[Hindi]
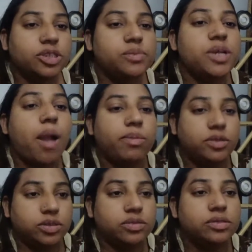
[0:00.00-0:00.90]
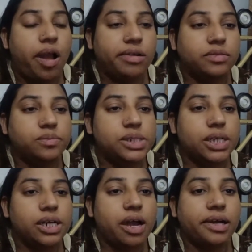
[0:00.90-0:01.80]
अभी आपको
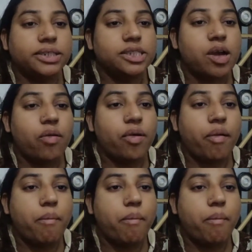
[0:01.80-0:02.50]
बर्गर खा के दिखाऊँगी